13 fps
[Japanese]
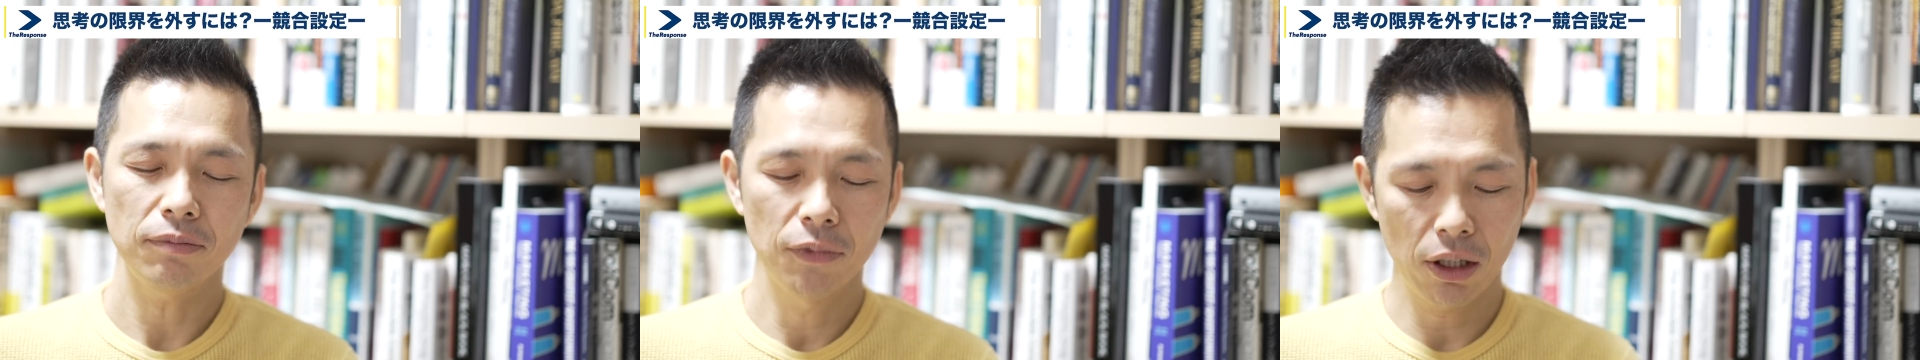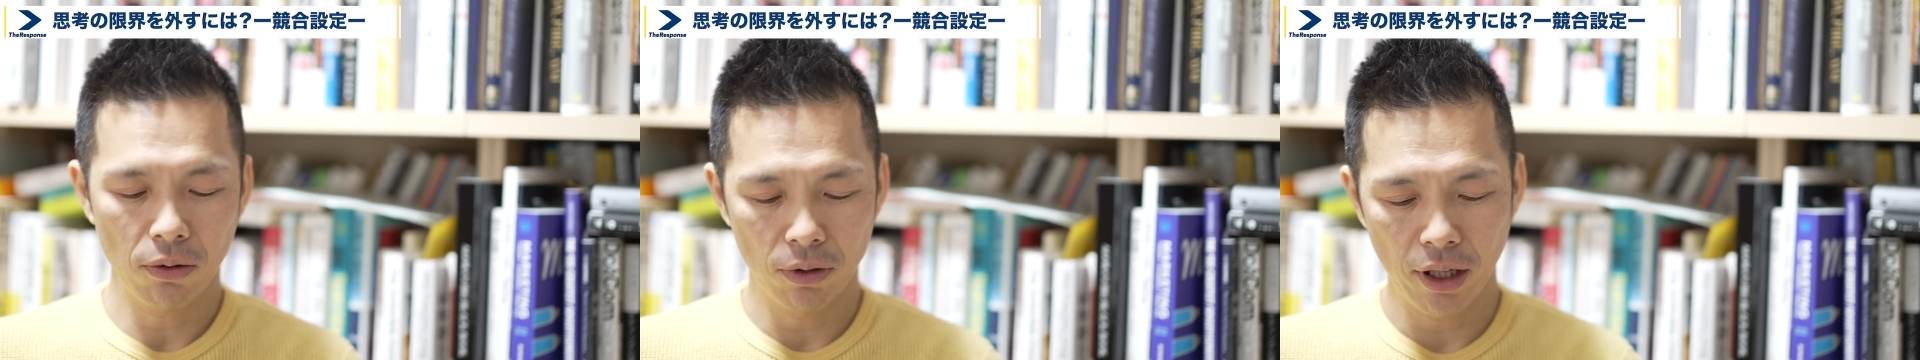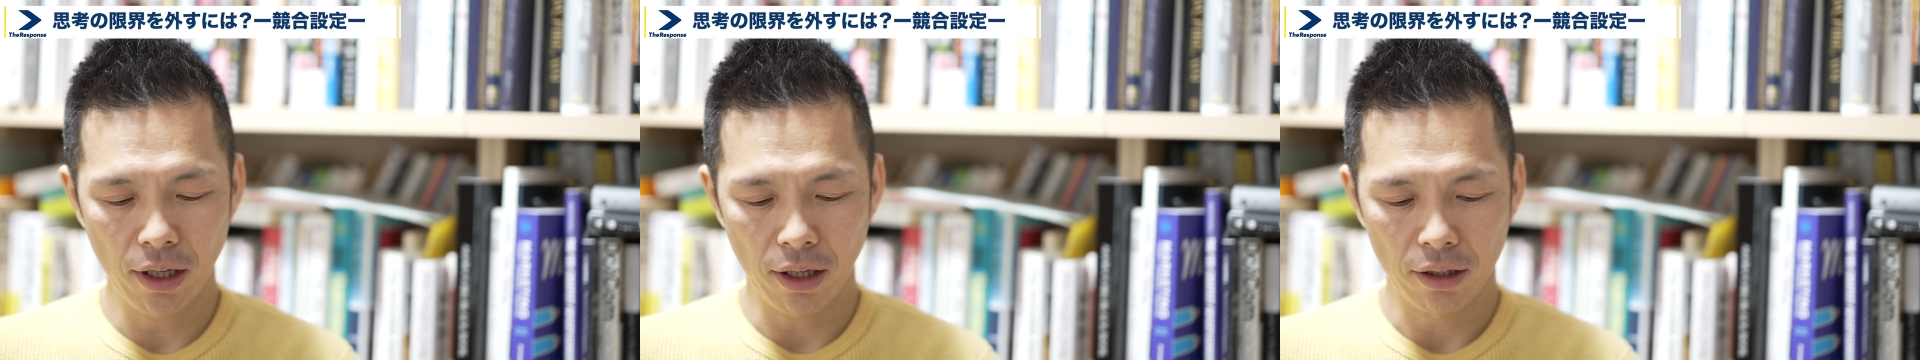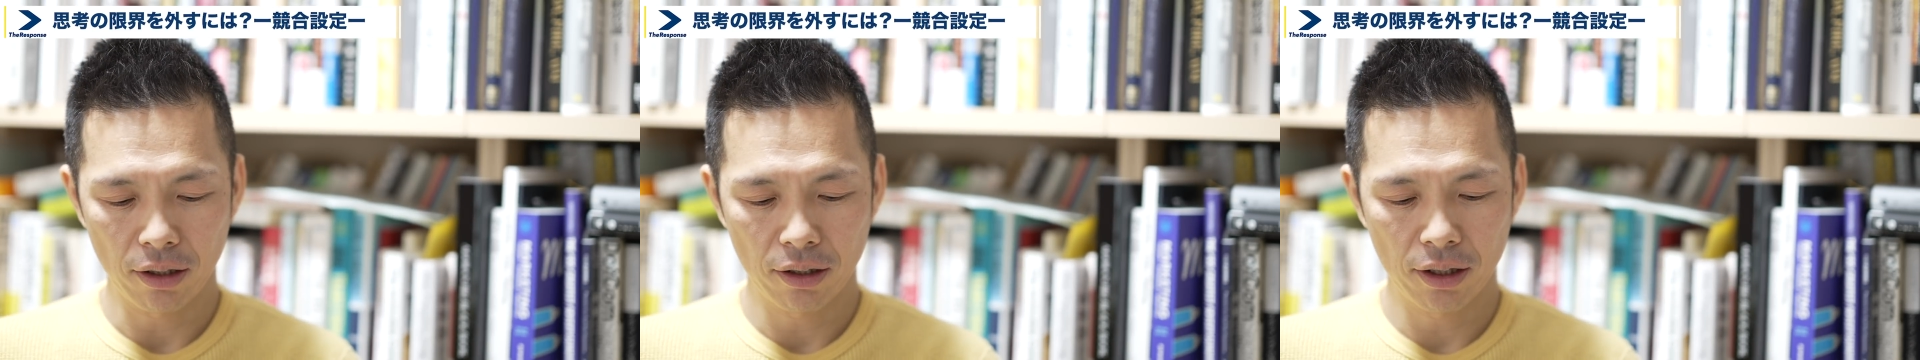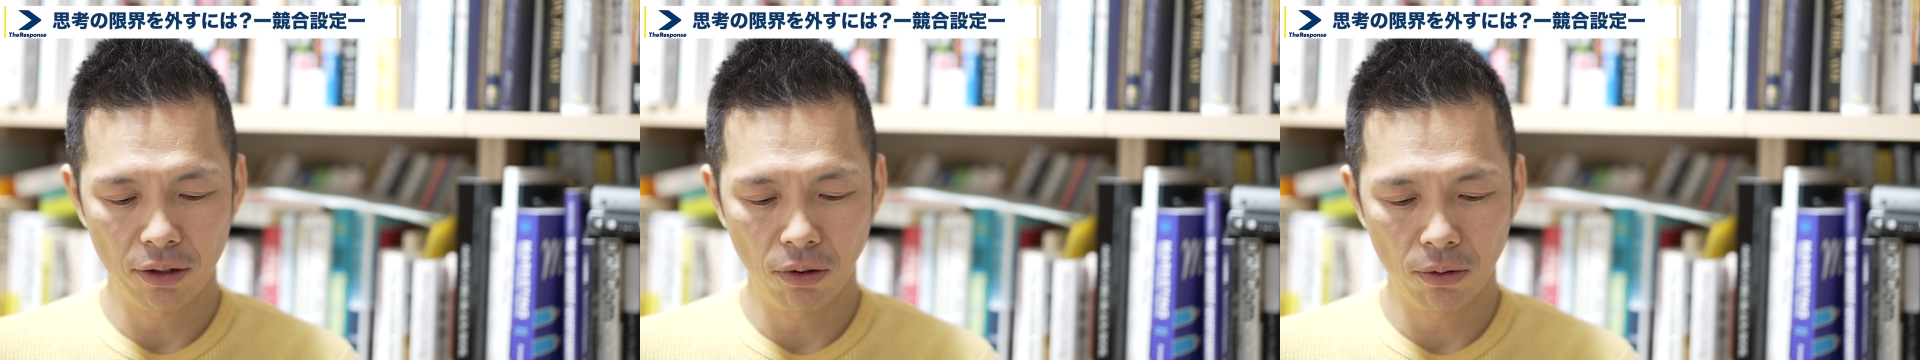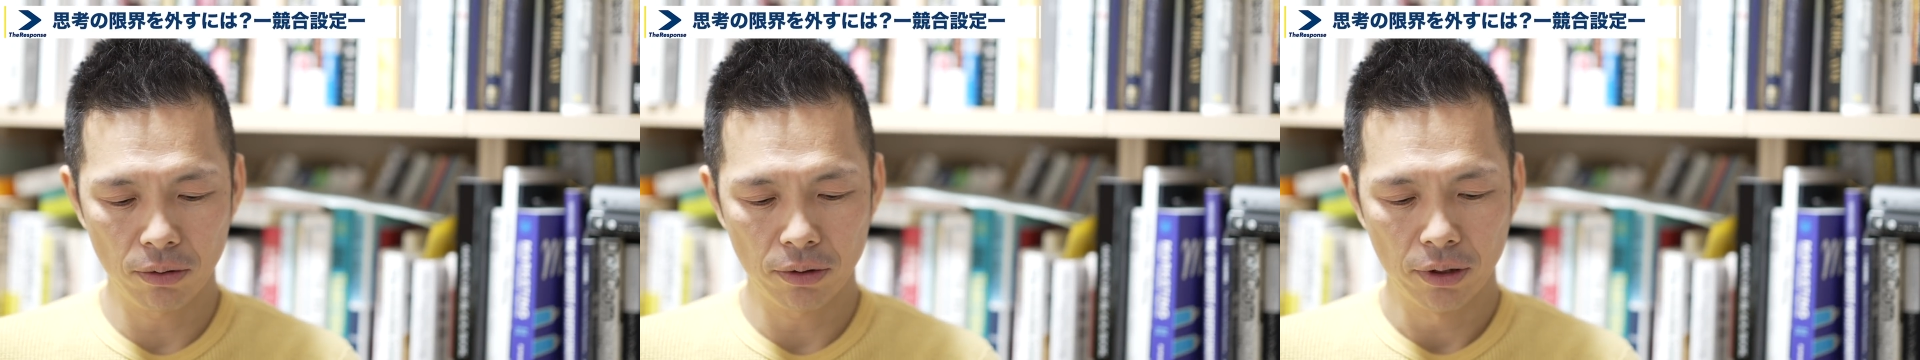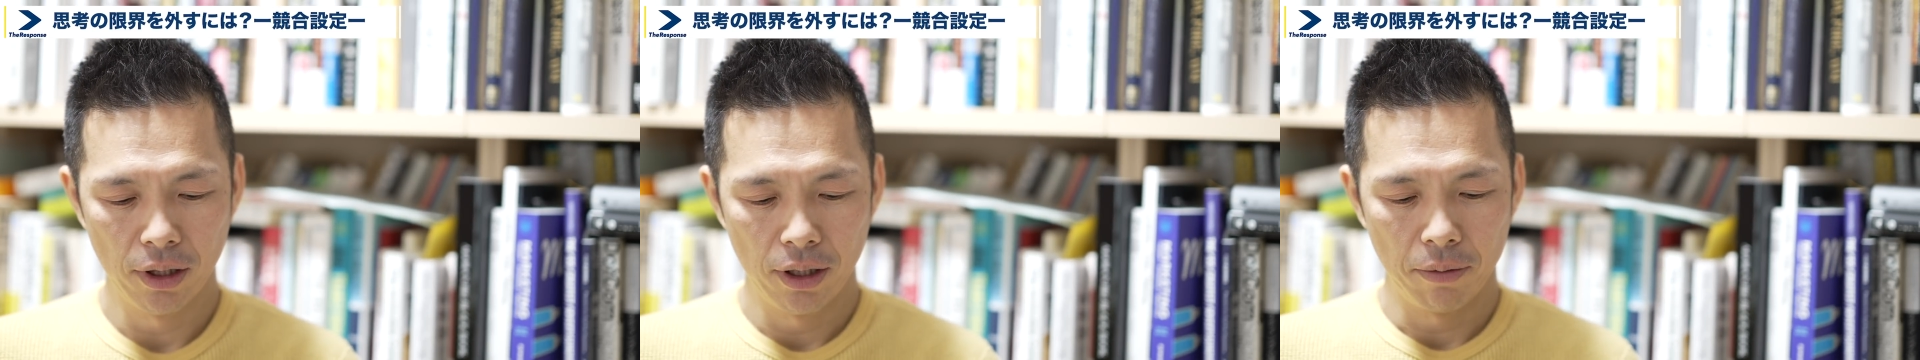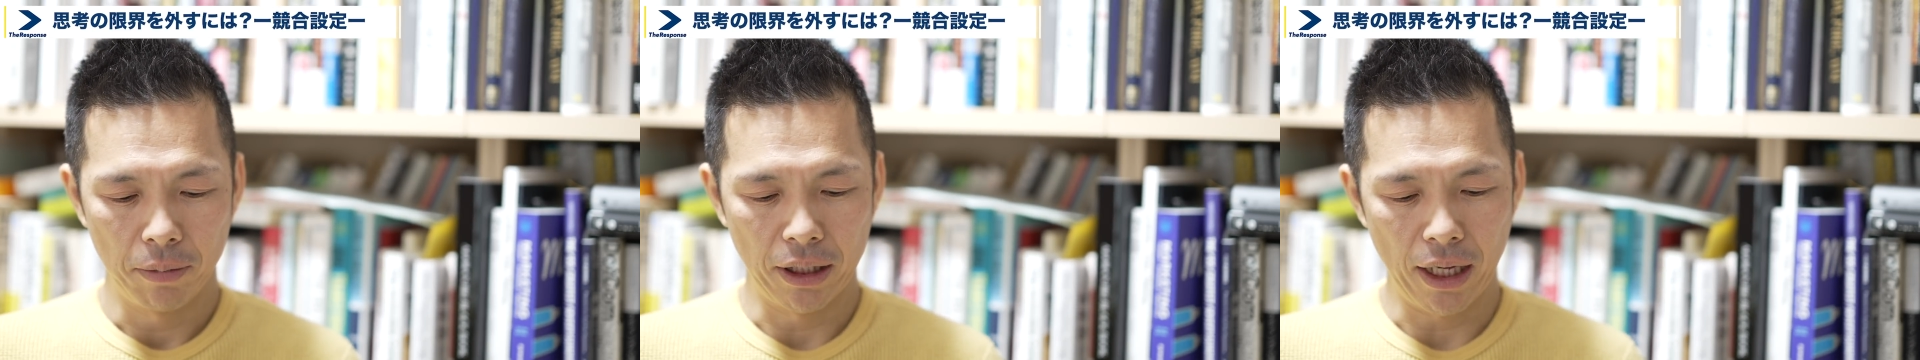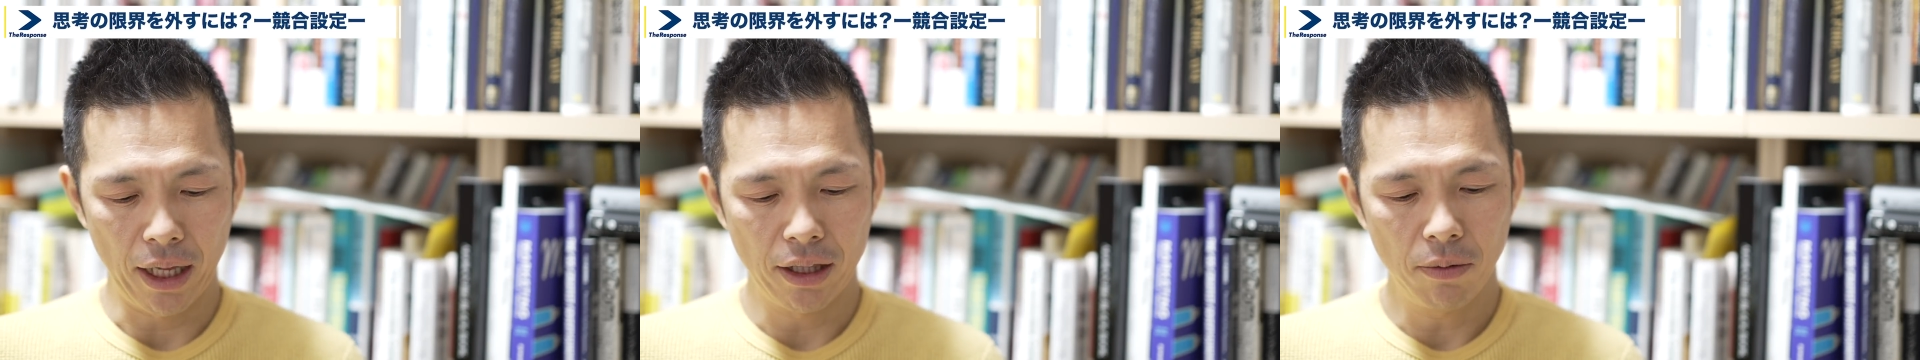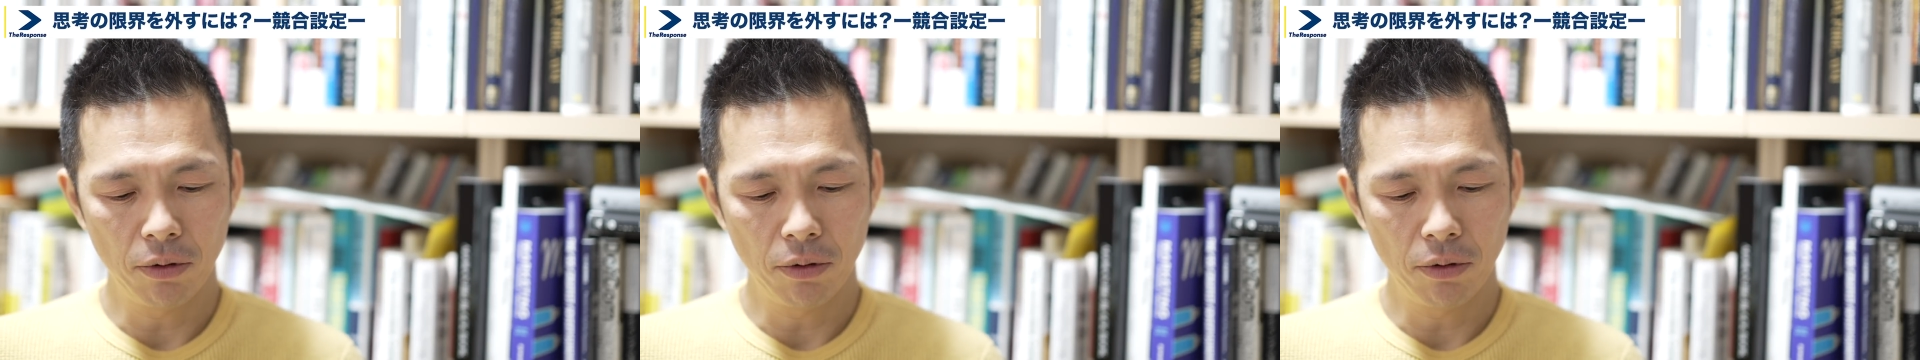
なので基本何